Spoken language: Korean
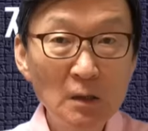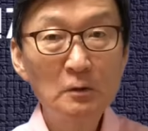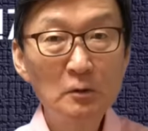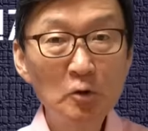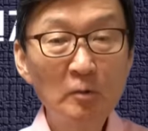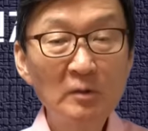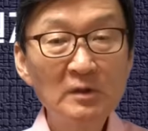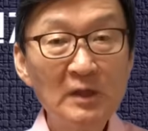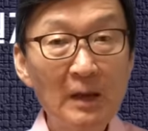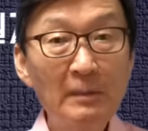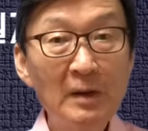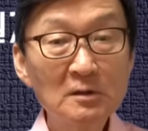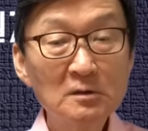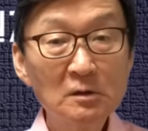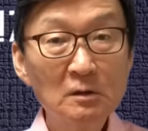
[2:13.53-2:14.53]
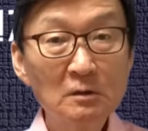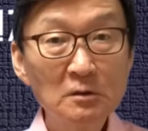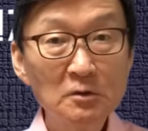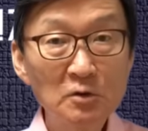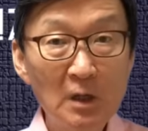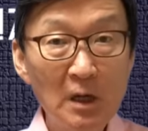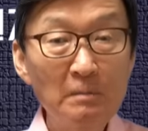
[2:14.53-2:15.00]
이번 대만 선거를
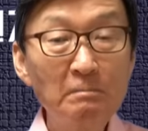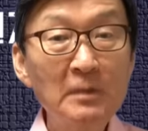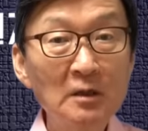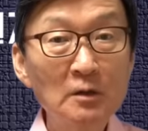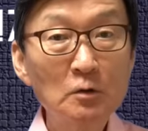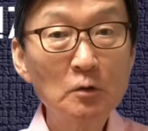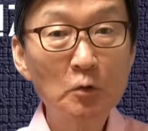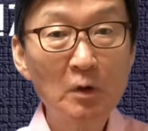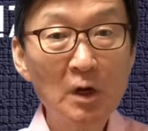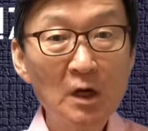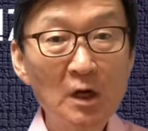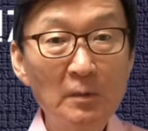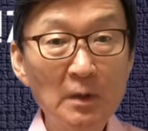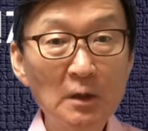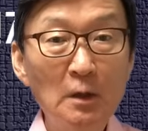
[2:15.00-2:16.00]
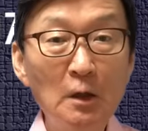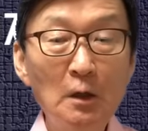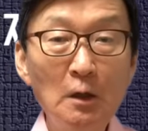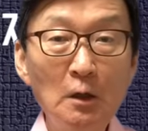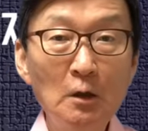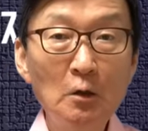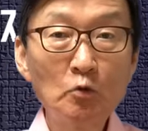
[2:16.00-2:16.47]
한마디로 요약하면
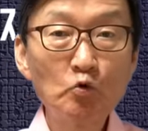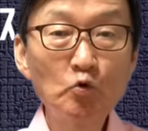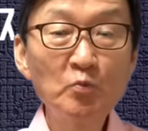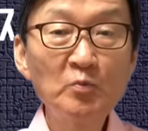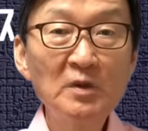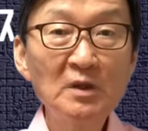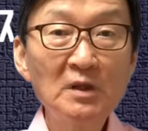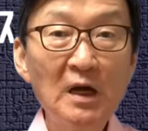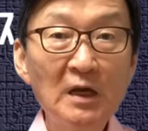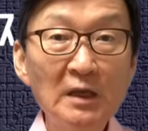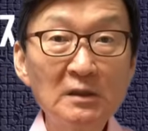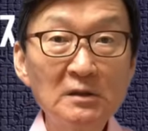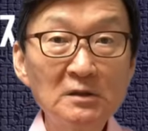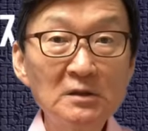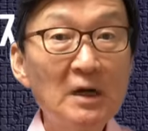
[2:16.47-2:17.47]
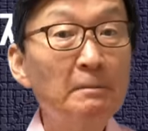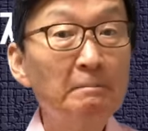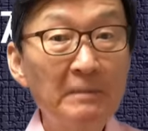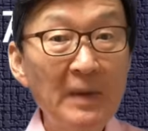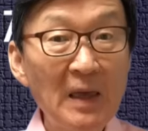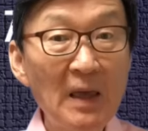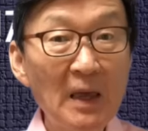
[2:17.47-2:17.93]
국민당의
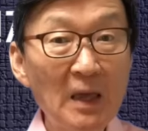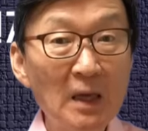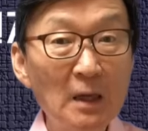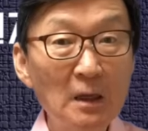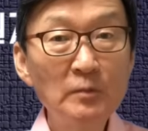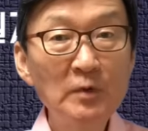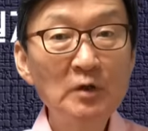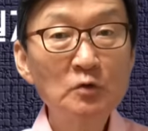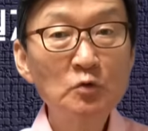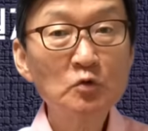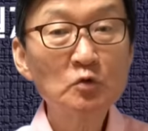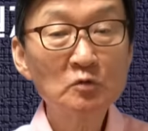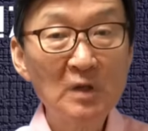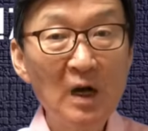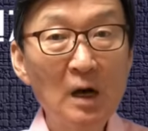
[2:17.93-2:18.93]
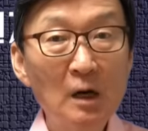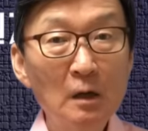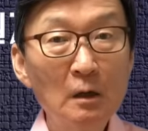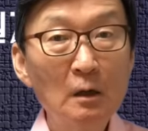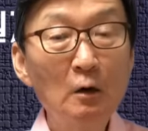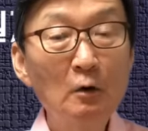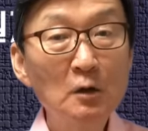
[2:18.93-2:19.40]
참패, 민중당,
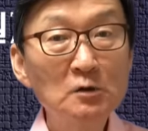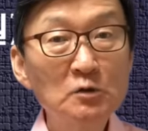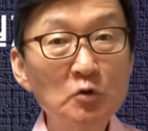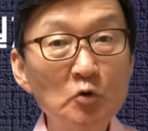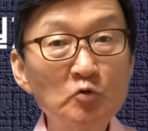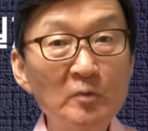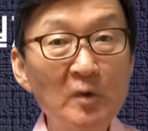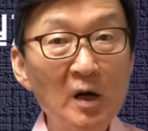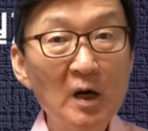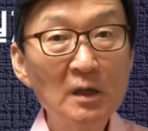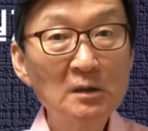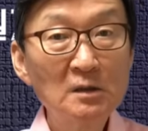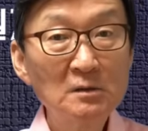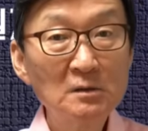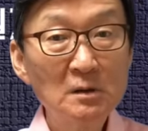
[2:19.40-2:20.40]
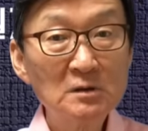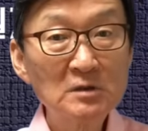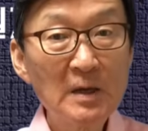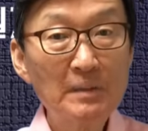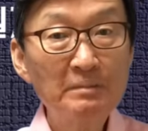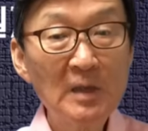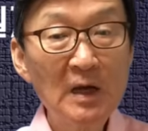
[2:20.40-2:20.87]
커원조 후보가 있는
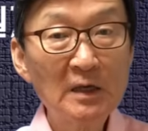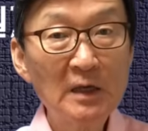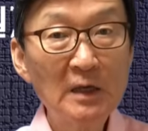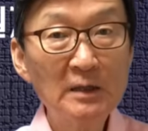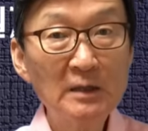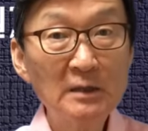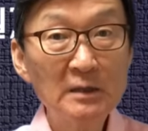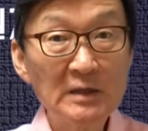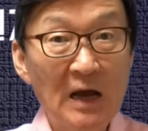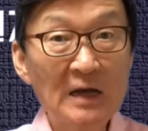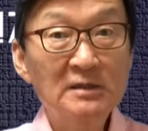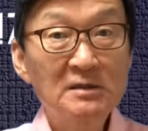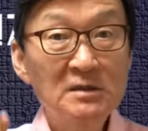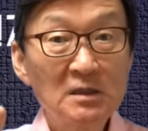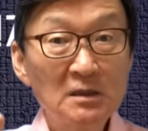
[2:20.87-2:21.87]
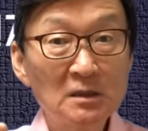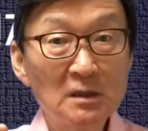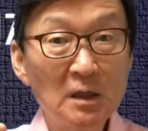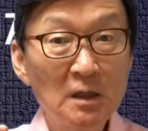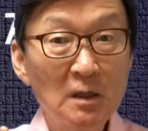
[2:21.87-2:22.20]
3당의 약진,